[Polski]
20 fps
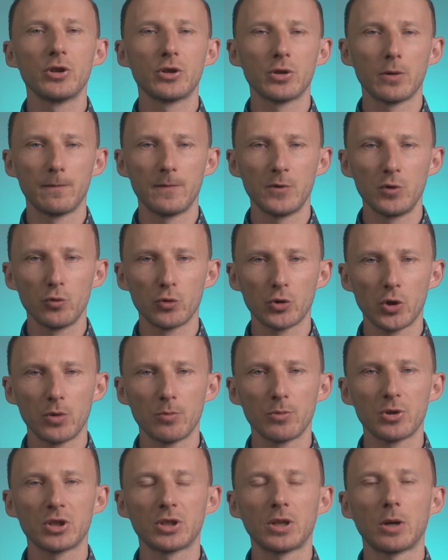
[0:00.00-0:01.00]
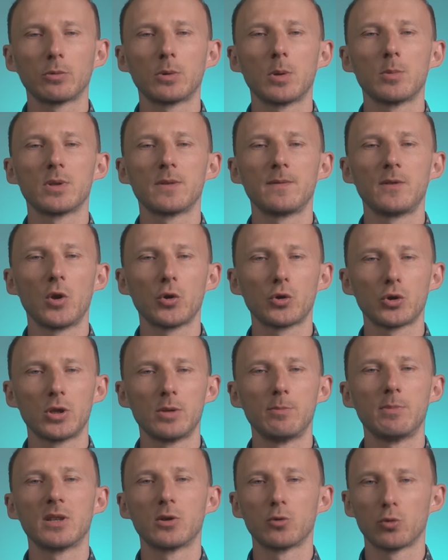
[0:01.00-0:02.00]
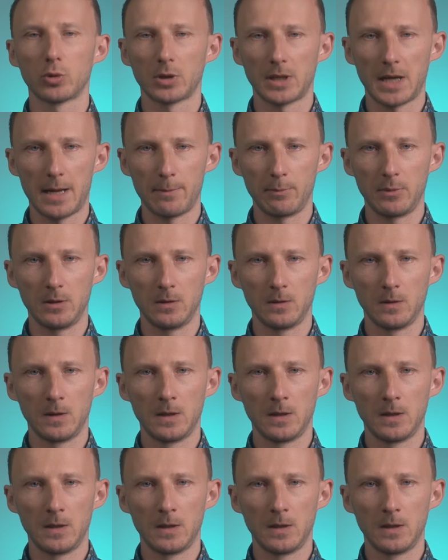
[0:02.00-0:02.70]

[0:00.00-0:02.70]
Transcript: się wydłużonym kształtem z widocznymi grudkami.